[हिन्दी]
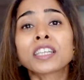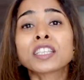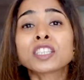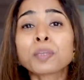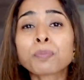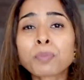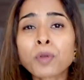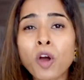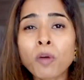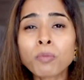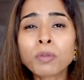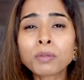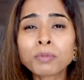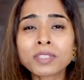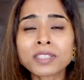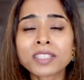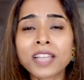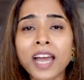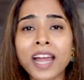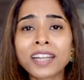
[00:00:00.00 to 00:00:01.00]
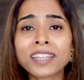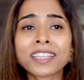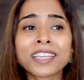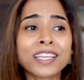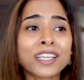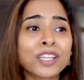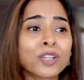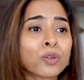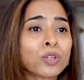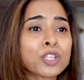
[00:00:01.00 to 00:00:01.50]
द प्रॉब्लम इज दैट कि
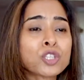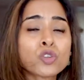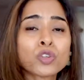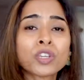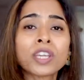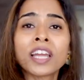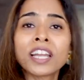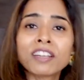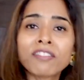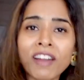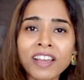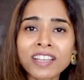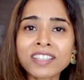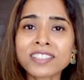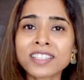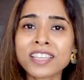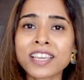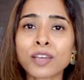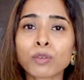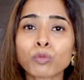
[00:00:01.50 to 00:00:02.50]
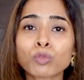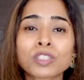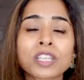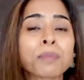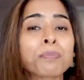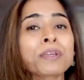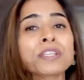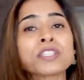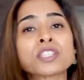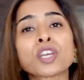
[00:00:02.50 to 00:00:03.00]
इन्होंने जो ये एडवाइस दी है उसके
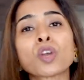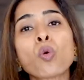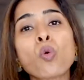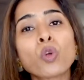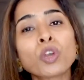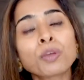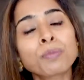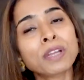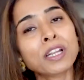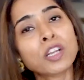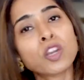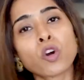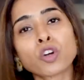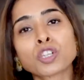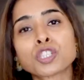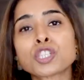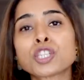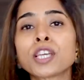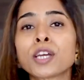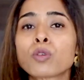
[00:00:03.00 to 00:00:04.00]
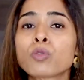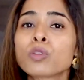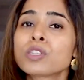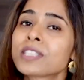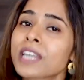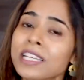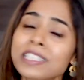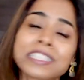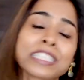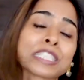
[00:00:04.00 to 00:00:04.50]
पीछे कोई भी लॉजिक या कोई
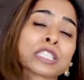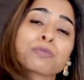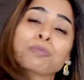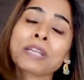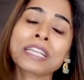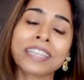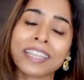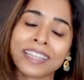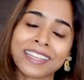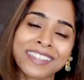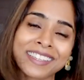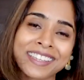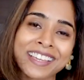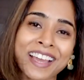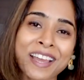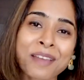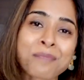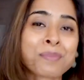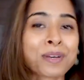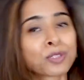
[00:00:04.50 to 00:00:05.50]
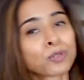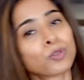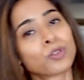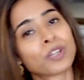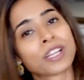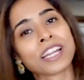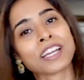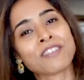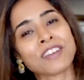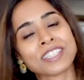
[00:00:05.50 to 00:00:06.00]
साइंस एक्सप्लेन नहीं किया है बस
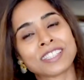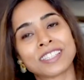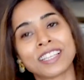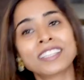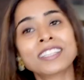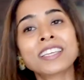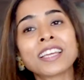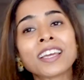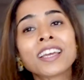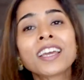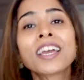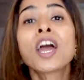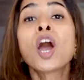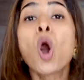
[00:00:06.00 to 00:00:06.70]
उन्होंने एडवाइस दे दी है